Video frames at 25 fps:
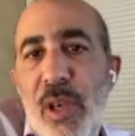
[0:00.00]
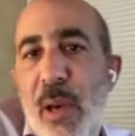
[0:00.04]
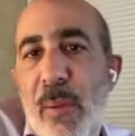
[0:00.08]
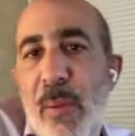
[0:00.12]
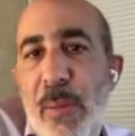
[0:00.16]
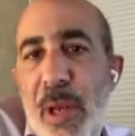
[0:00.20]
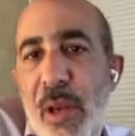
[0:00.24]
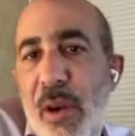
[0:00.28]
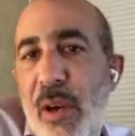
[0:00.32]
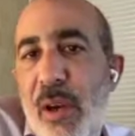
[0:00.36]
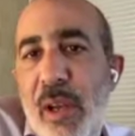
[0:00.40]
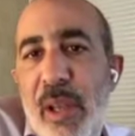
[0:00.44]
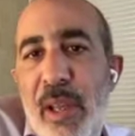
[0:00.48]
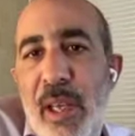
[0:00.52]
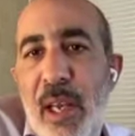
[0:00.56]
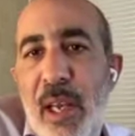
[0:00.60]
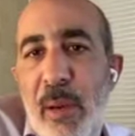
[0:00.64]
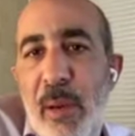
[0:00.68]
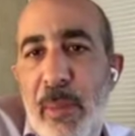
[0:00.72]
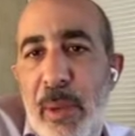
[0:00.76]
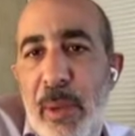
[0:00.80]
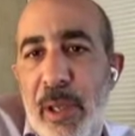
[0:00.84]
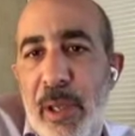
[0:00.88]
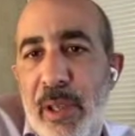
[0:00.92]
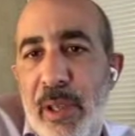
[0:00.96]
hoy cambiaron
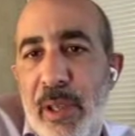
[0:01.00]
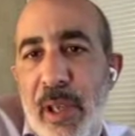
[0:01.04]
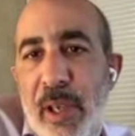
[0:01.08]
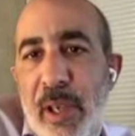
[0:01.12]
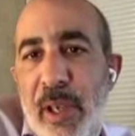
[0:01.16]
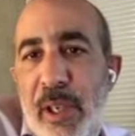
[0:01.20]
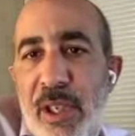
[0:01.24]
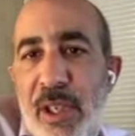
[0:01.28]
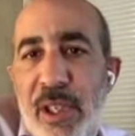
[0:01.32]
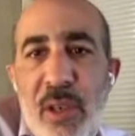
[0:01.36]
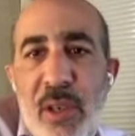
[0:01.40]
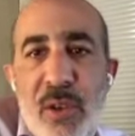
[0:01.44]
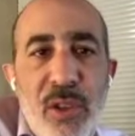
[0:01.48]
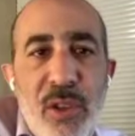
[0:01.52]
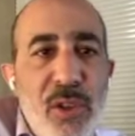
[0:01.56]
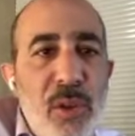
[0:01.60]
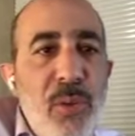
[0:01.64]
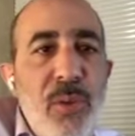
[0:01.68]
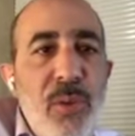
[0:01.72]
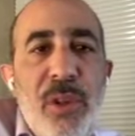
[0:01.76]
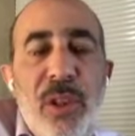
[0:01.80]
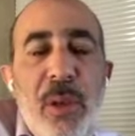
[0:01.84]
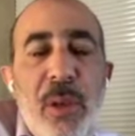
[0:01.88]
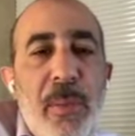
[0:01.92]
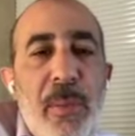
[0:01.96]
radicalmente y ya no es
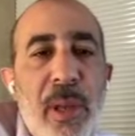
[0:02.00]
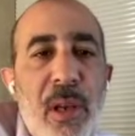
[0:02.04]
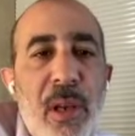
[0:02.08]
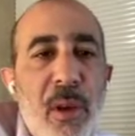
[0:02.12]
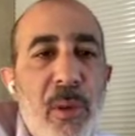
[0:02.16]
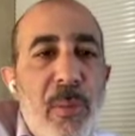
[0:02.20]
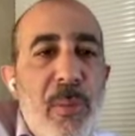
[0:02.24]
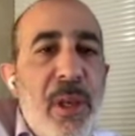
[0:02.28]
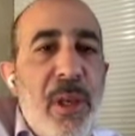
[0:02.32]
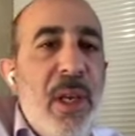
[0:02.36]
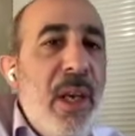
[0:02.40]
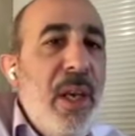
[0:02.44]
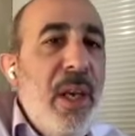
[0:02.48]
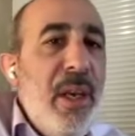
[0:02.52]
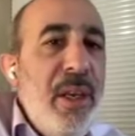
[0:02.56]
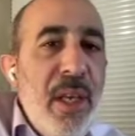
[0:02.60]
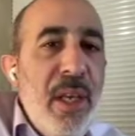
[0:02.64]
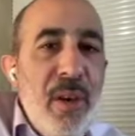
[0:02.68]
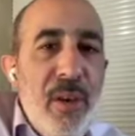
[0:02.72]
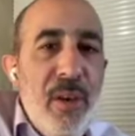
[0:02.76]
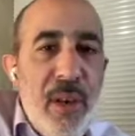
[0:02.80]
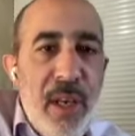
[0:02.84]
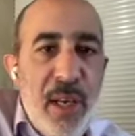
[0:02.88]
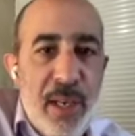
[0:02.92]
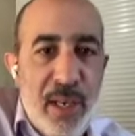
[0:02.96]
solo un tema de los
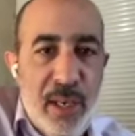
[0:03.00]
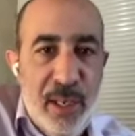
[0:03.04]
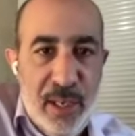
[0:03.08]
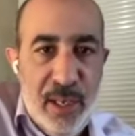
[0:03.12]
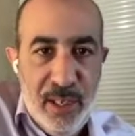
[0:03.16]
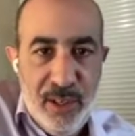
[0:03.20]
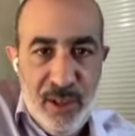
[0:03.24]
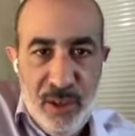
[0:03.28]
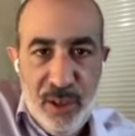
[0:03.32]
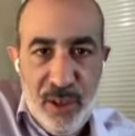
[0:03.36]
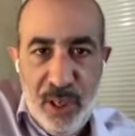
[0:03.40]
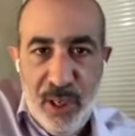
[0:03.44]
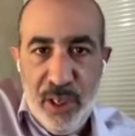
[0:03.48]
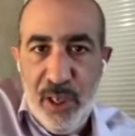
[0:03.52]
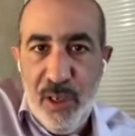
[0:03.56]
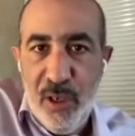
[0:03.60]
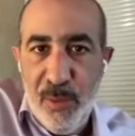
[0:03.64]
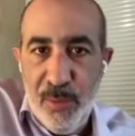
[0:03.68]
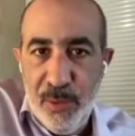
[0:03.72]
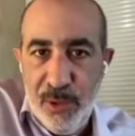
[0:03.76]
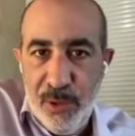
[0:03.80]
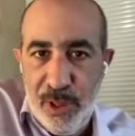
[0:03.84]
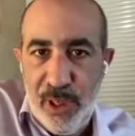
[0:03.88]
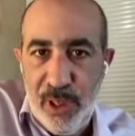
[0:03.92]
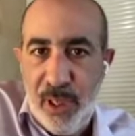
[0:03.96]
millennials o de la generación X
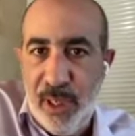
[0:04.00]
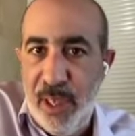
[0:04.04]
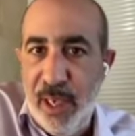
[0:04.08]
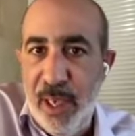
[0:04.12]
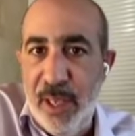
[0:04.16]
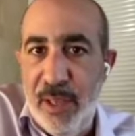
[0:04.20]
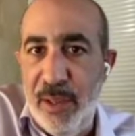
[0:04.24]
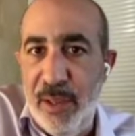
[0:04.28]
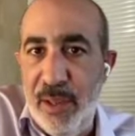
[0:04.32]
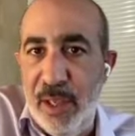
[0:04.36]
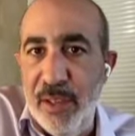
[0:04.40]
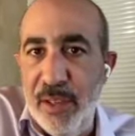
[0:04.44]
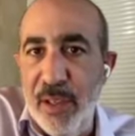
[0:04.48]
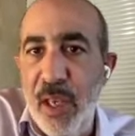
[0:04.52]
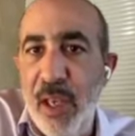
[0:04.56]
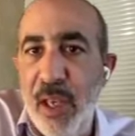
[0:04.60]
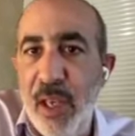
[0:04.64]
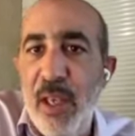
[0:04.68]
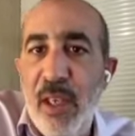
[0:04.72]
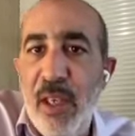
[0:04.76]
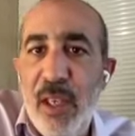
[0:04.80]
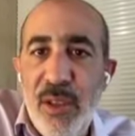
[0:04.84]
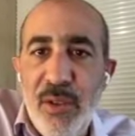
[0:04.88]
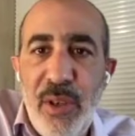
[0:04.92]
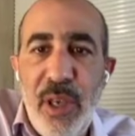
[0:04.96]
como se creía antes.
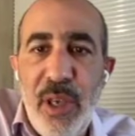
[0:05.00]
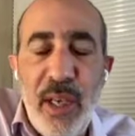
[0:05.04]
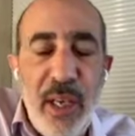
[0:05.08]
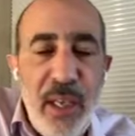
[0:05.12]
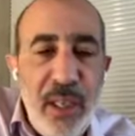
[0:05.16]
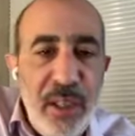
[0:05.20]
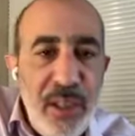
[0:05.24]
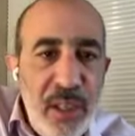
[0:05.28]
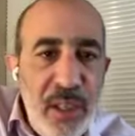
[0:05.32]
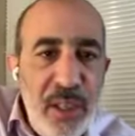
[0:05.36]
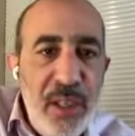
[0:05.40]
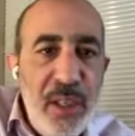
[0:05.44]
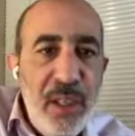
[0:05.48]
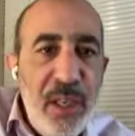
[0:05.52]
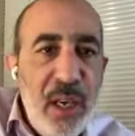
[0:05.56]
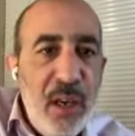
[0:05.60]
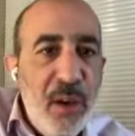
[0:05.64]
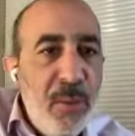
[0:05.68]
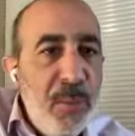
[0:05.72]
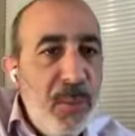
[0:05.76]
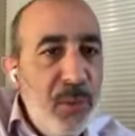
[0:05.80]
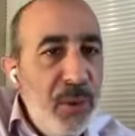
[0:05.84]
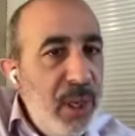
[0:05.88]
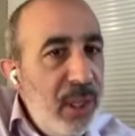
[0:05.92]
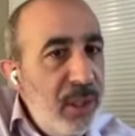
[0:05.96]
Es una característica
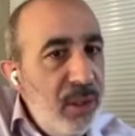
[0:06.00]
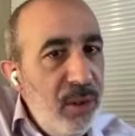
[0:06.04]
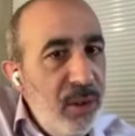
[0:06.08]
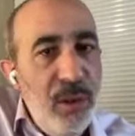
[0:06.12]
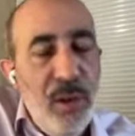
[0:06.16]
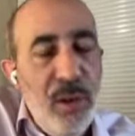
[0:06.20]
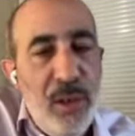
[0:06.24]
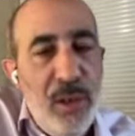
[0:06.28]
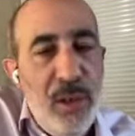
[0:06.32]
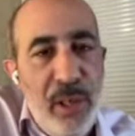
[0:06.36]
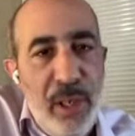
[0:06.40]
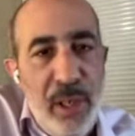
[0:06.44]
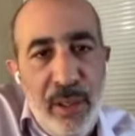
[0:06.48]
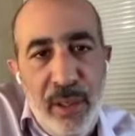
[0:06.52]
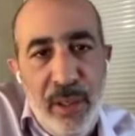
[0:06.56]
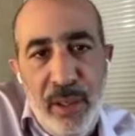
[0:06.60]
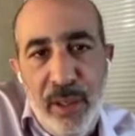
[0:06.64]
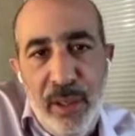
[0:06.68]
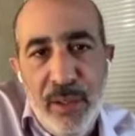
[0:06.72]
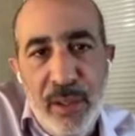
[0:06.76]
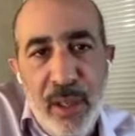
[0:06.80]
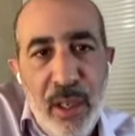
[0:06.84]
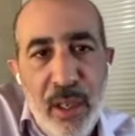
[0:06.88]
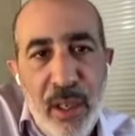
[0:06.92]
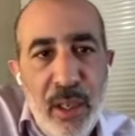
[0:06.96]
común a todos los
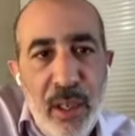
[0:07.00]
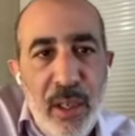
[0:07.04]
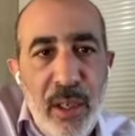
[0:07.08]
clientes.